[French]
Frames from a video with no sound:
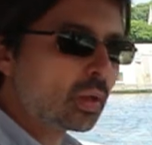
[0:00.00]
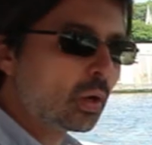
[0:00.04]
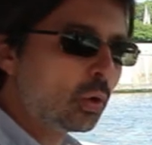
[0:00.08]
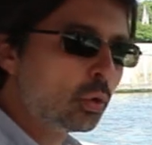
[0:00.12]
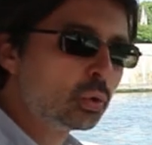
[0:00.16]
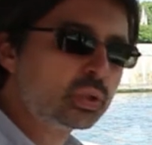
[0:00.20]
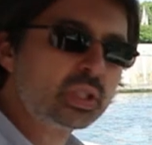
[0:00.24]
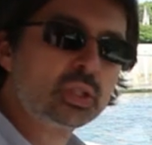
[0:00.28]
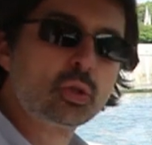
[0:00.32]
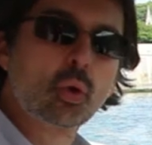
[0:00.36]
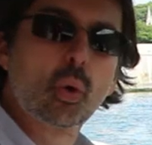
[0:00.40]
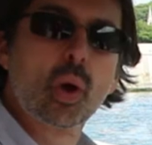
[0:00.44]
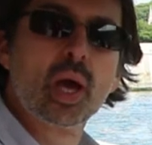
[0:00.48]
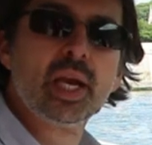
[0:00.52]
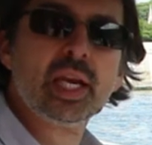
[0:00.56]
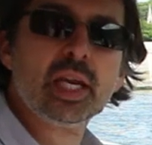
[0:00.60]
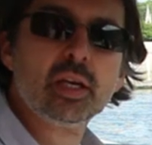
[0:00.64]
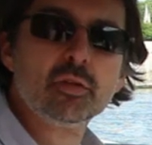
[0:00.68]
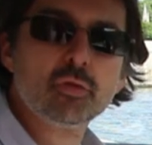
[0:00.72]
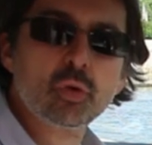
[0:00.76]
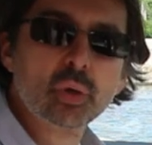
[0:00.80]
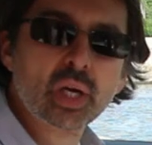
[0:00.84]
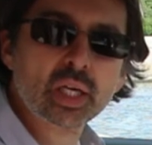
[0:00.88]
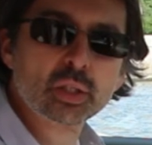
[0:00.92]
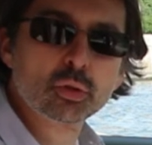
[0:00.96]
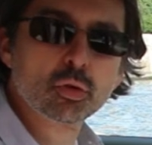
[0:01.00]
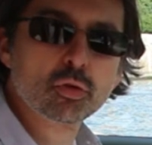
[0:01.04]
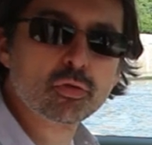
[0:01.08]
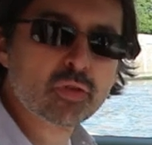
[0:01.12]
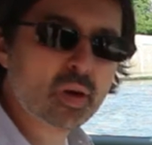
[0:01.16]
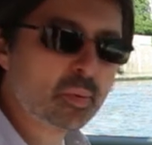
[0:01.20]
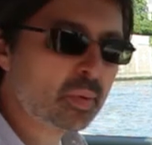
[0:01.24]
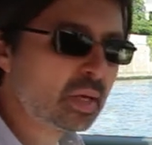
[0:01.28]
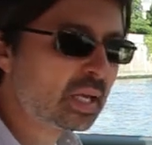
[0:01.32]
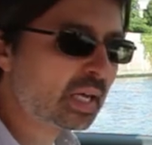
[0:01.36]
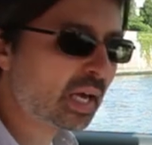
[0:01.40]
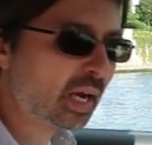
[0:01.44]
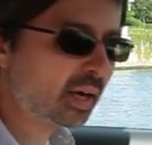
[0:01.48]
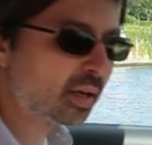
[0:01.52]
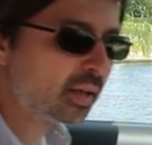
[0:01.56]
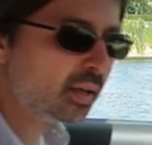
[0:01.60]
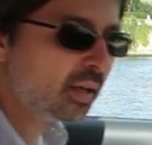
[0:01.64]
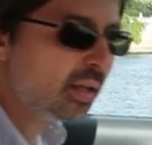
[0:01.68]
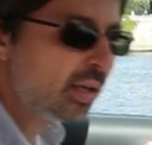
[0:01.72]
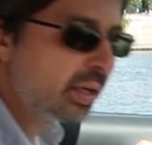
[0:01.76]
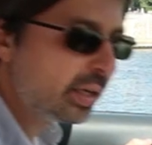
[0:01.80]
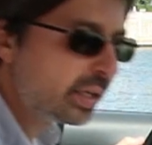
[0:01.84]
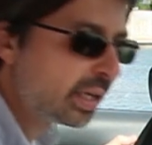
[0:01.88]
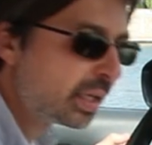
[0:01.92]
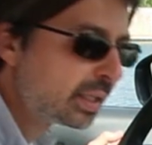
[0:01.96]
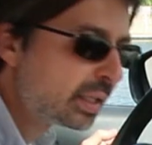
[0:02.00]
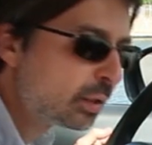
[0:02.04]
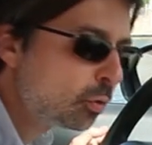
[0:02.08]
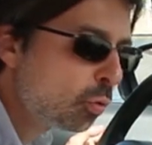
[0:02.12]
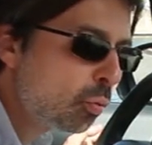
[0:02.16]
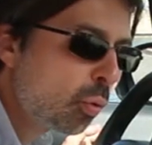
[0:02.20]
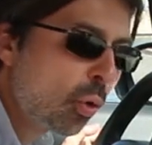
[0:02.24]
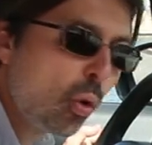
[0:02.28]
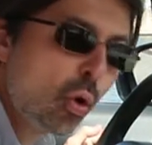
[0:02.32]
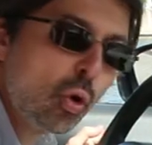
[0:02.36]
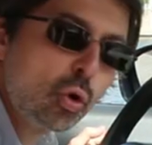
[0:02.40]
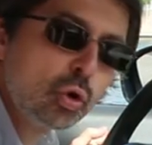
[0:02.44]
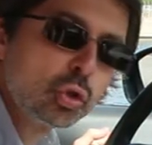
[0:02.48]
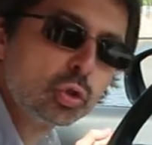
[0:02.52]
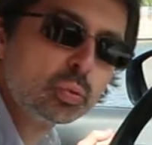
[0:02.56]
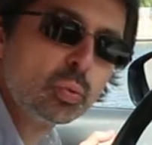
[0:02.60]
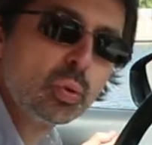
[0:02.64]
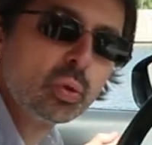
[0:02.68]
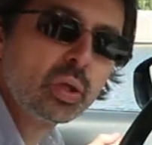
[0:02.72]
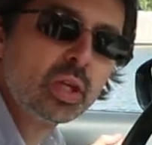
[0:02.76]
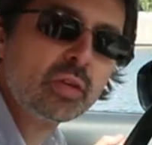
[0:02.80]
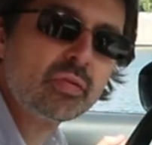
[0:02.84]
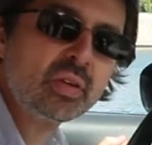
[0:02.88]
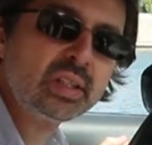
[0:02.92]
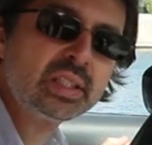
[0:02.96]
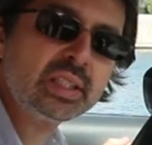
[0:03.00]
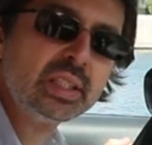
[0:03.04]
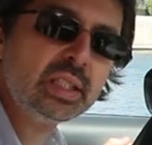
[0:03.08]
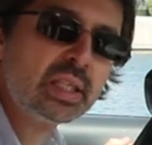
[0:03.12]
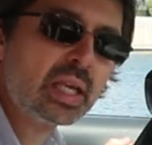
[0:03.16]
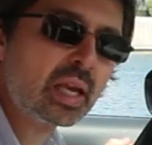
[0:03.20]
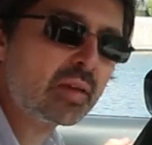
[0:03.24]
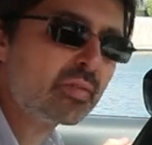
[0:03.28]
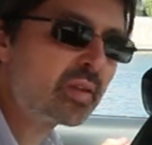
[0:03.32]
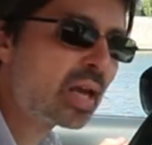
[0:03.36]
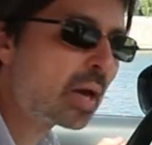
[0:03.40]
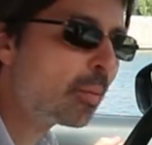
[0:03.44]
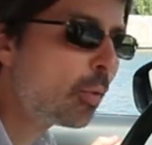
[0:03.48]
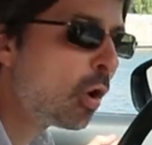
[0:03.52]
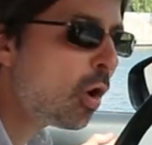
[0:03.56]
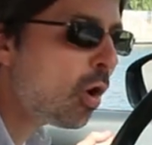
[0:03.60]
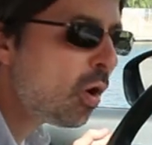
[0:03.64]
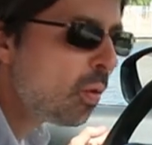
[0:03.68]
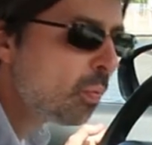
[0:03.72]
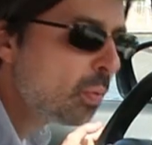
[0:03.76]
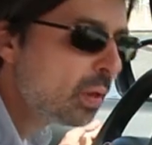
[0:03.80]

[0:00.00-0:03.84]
Le Citroën a une vocation familiale. Il y a des nombreux rangements qui facilitent la vie à bord.